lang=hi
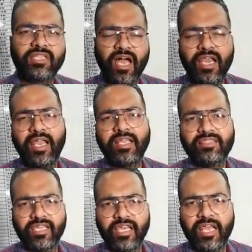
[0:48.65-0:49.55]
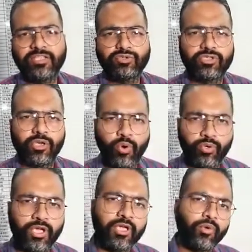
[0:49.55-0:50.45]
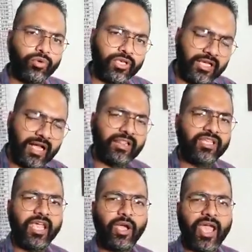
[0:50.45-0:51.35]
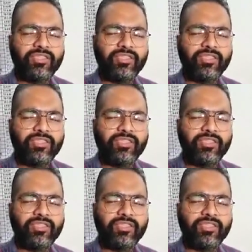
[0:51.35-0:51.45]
दाल है तेल है जो लोग निकालते हैं